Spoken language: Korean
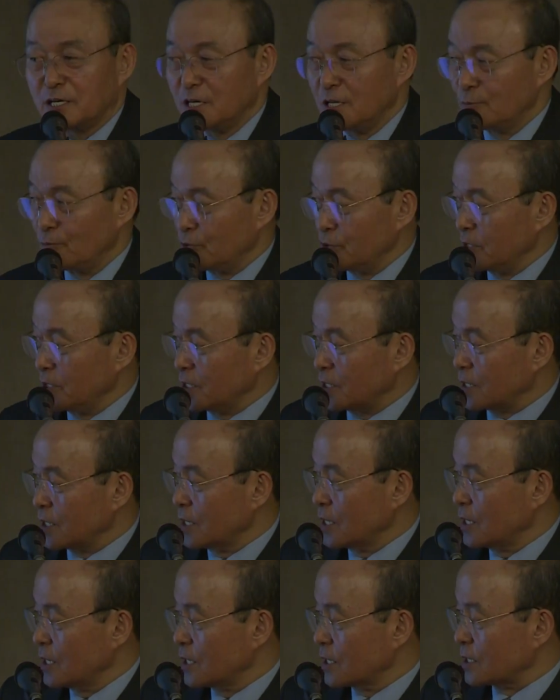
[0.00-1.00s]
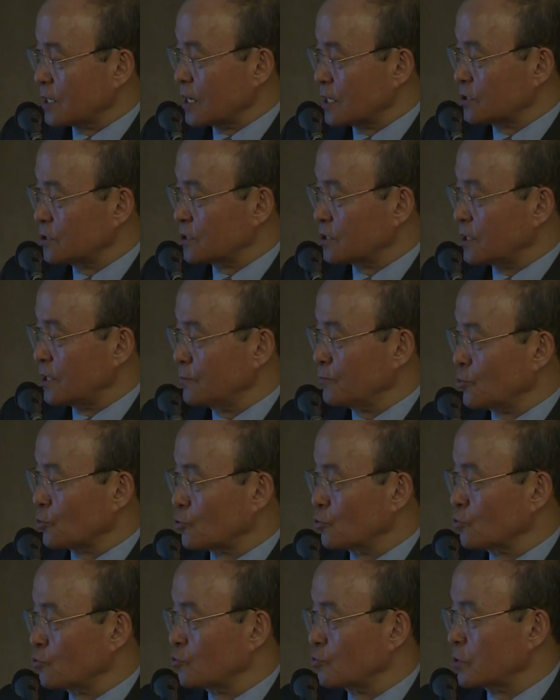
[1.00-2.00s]
일본이 강력한
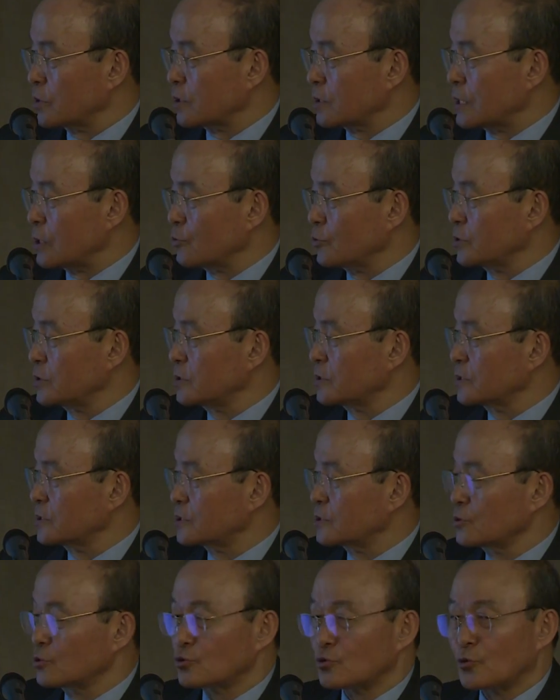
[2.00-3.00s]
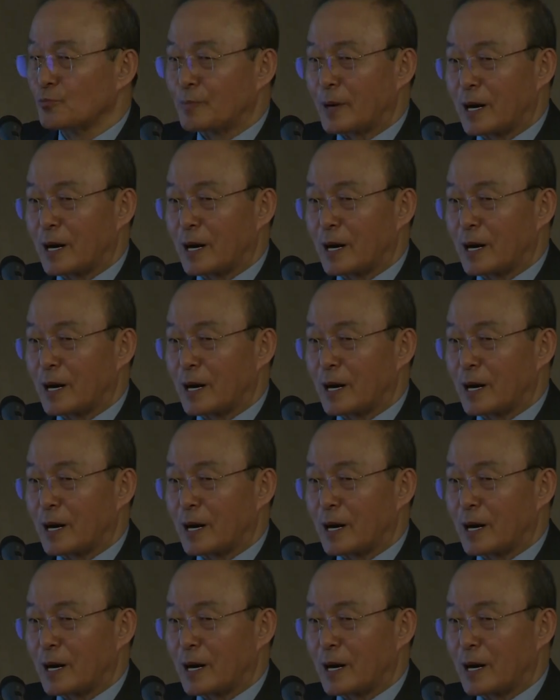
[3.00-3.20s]
보통 국가로 가고 있는 것은 또